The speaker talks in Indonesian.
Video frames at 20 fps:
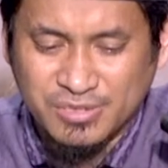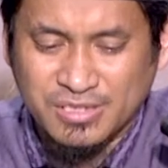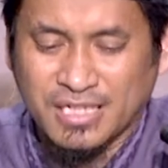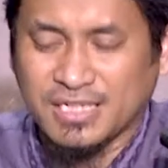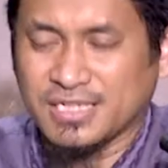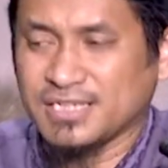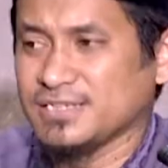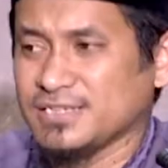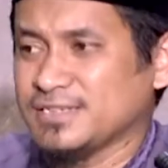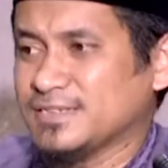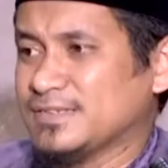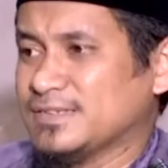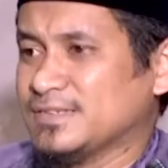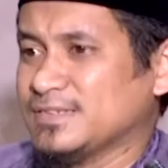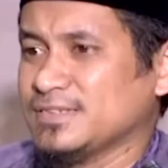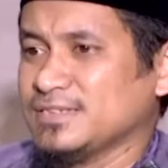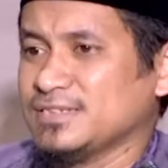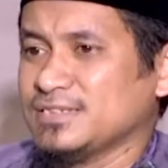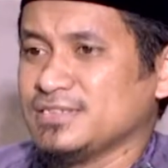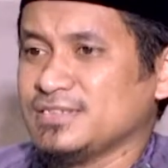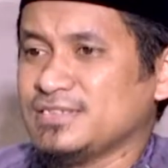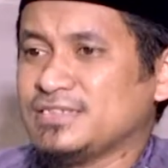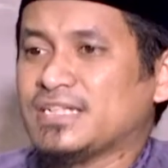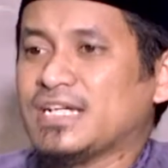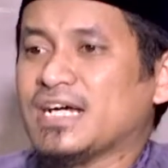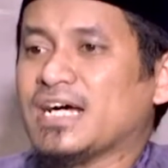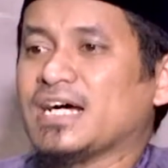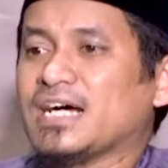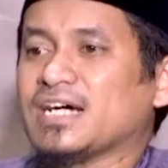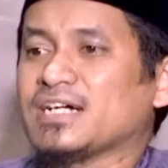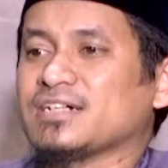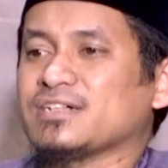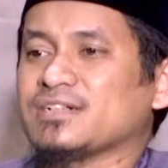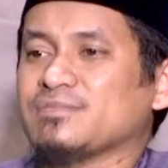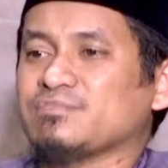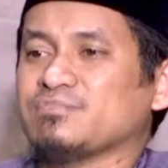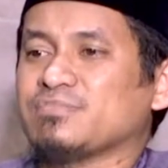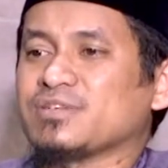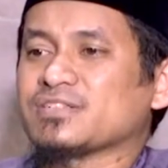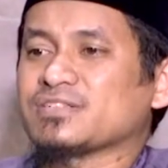sekali
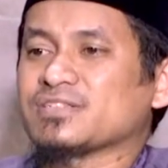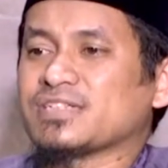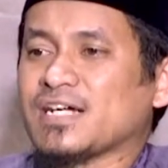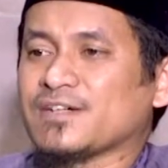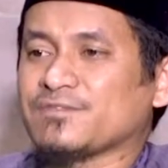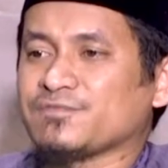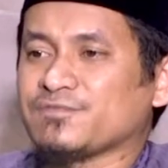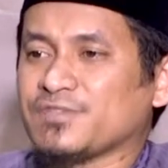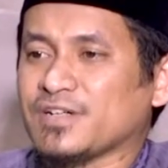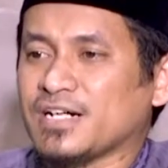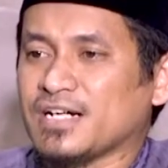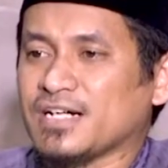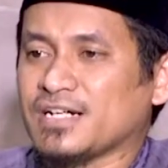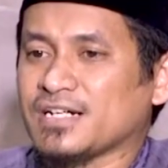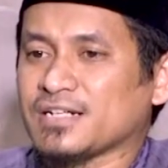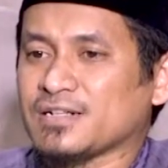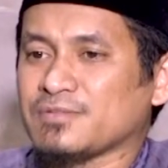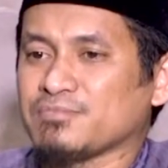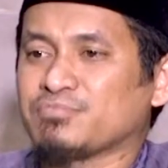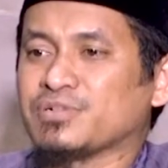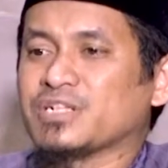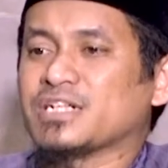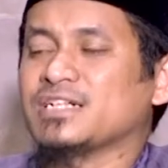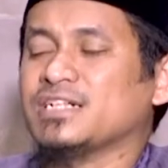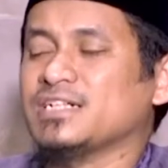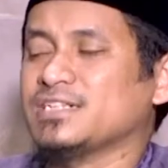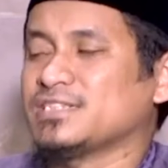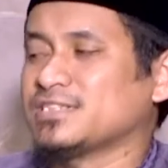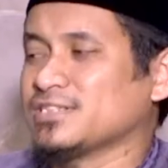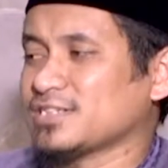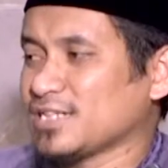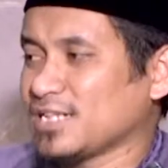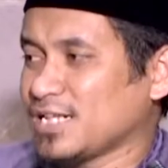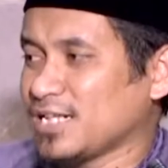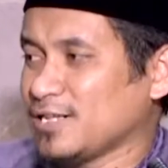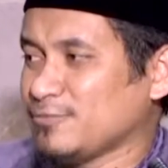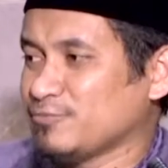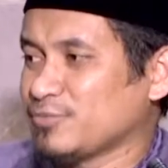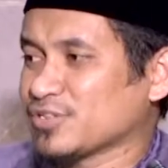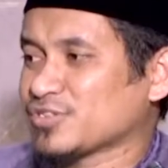yang bersafar,
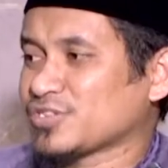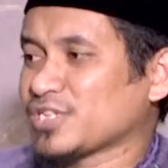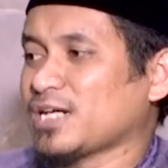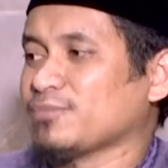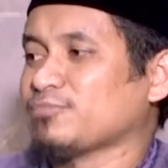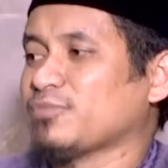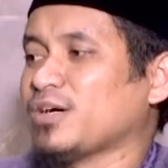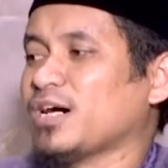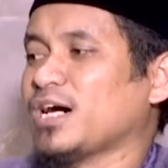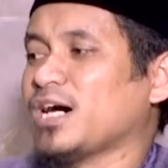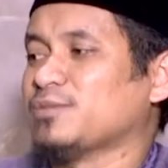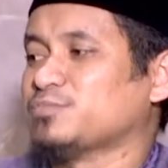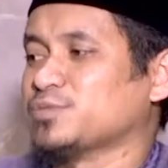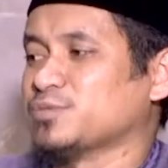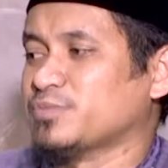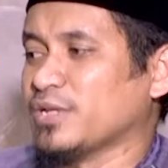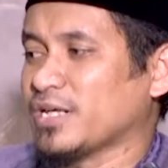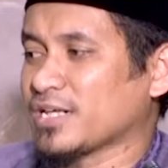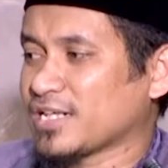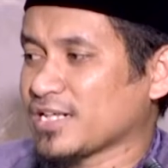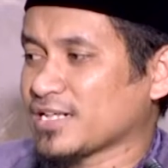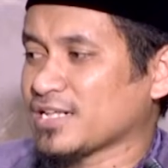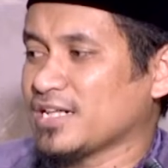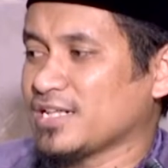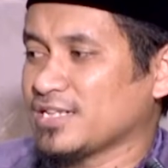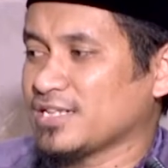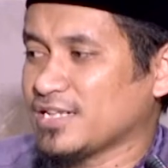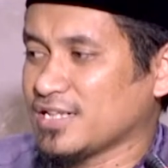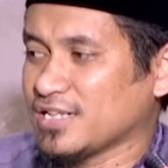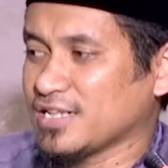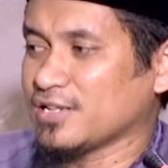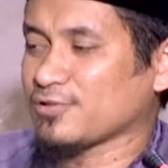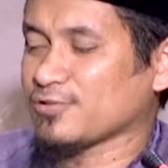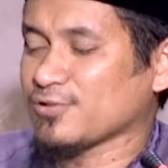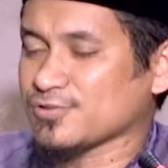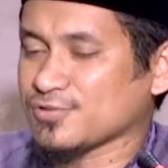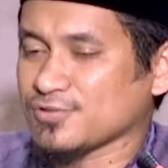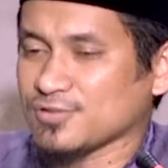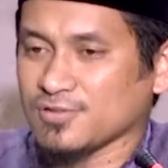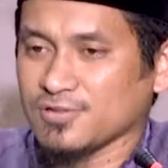berhijrah bersama Abu Bakar adalah
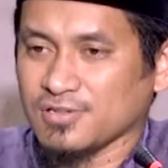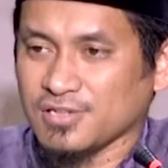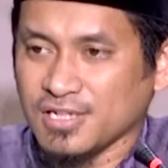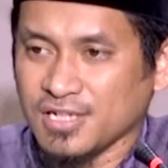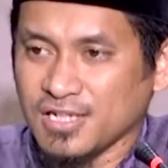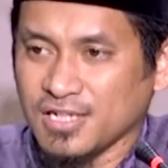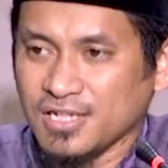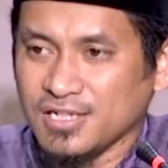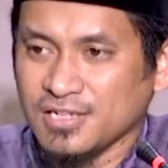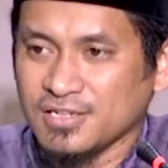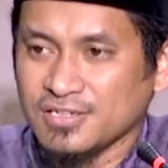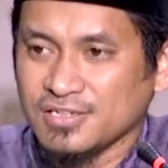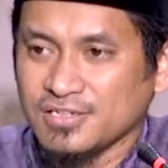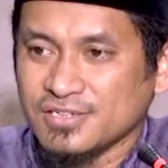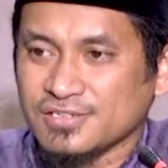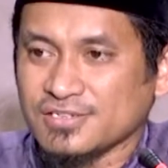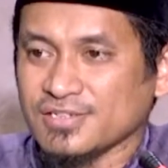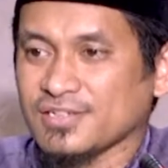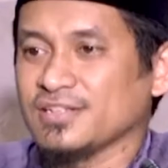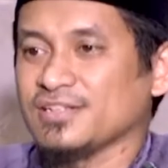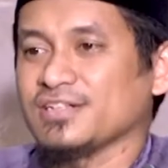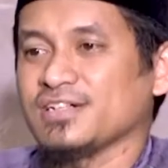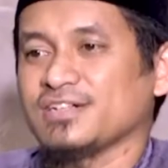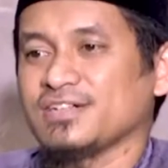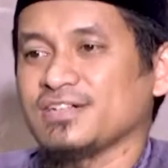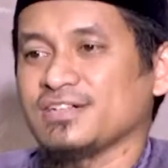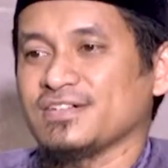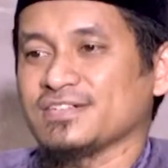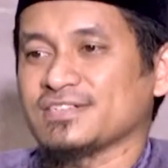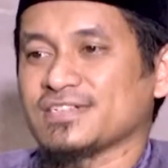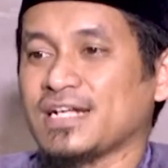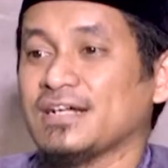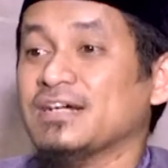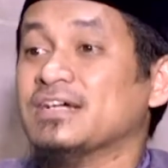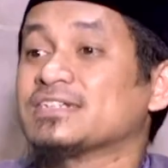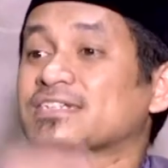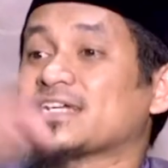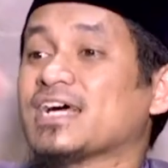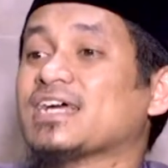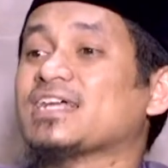Rasulullah Shallallahu Alaihi Wasallam.
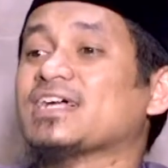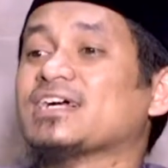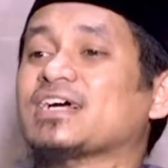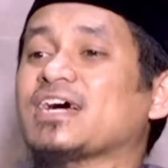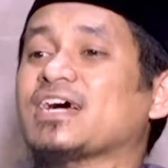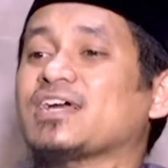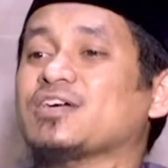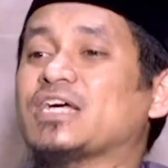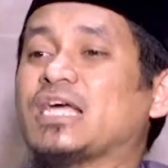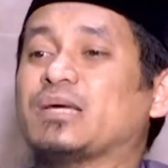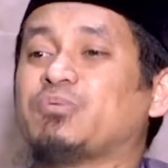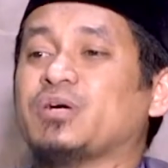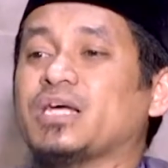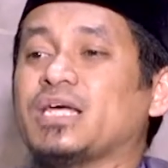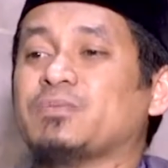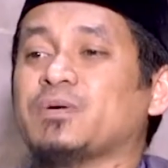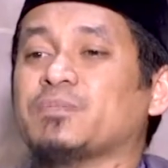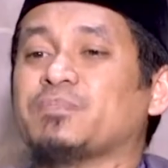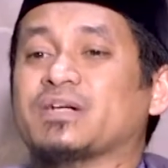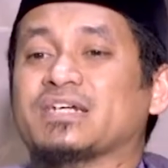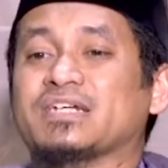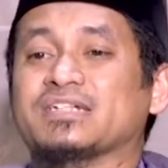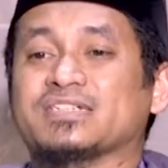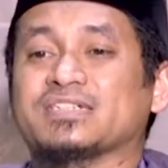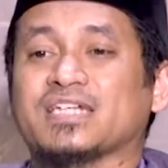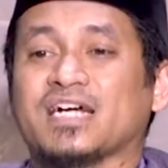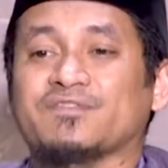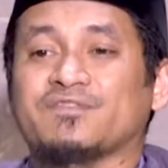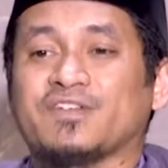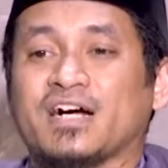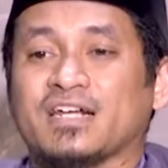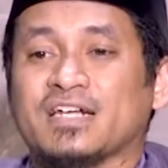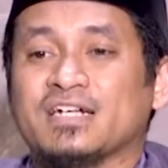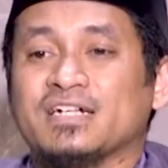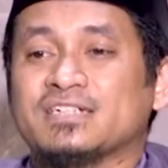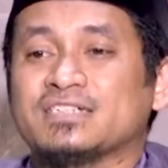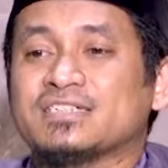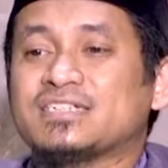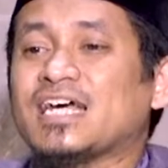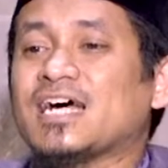Sekarang kalau ibu-ibu pergi
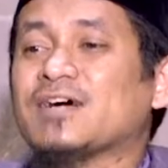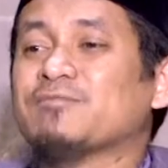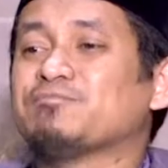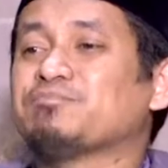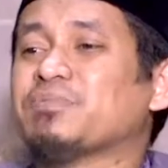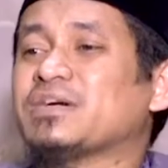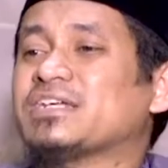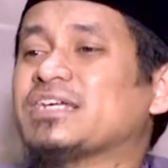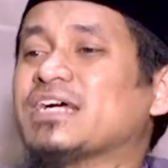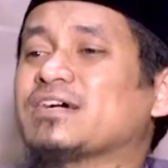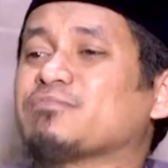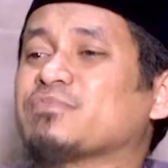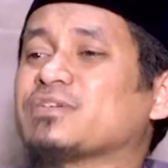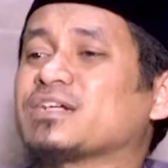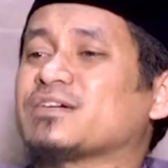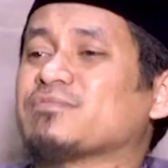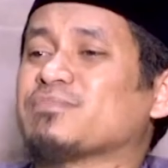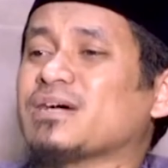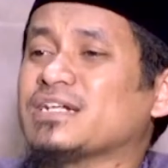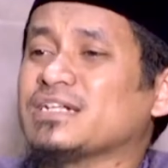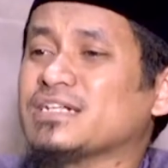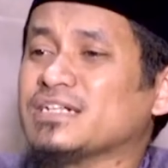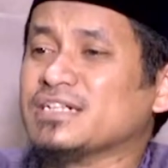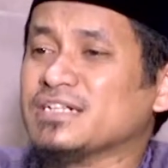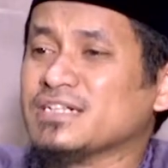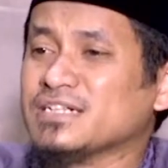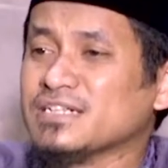safar, siapa yang menemani?